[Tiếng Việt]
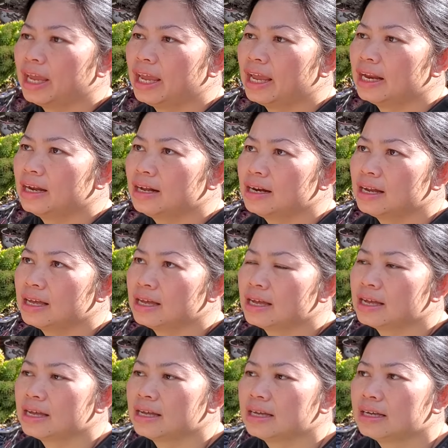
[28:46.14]
hè đó là
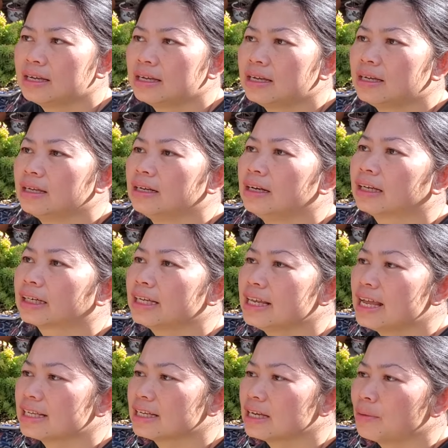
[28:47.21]
là cả
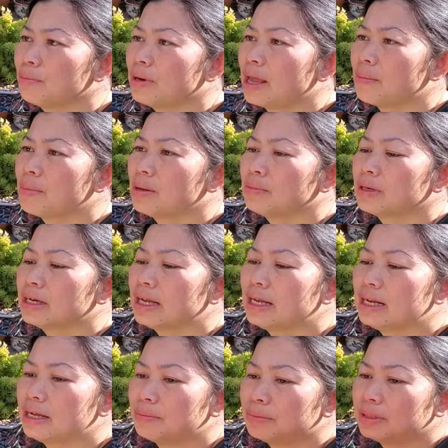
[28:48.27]
nhà sẽ ngắm đẹp lắm cái
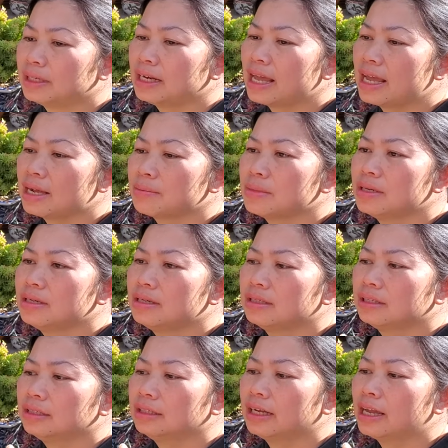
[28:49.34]
này là mình đang
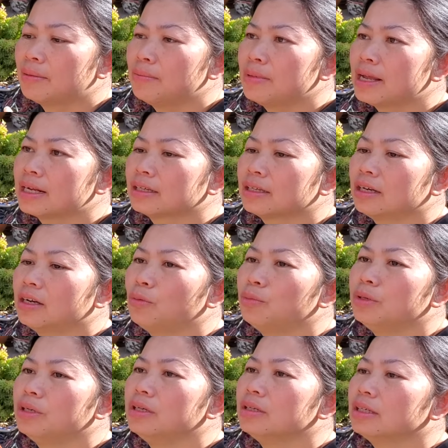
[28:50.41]
mưa em đang
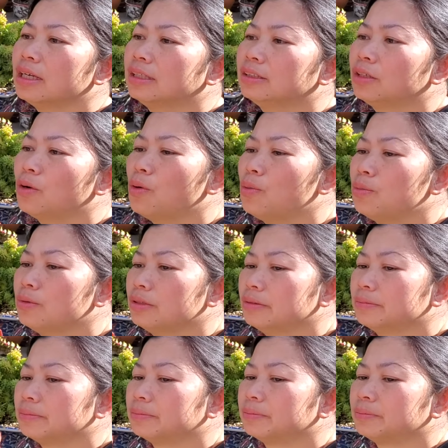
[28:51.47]
hút nước ảnh tốt
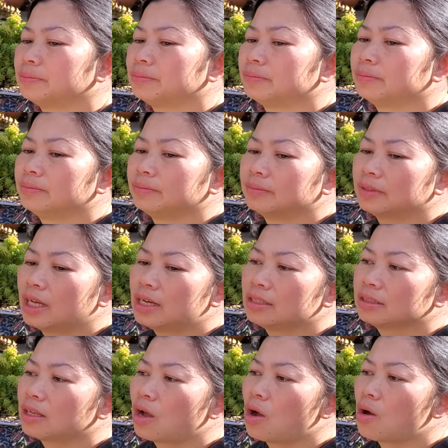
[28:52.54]
thân
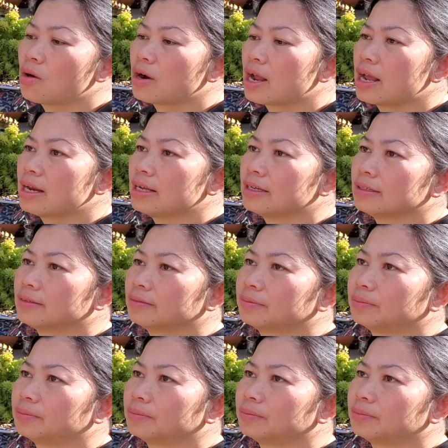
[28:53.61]
to ra nè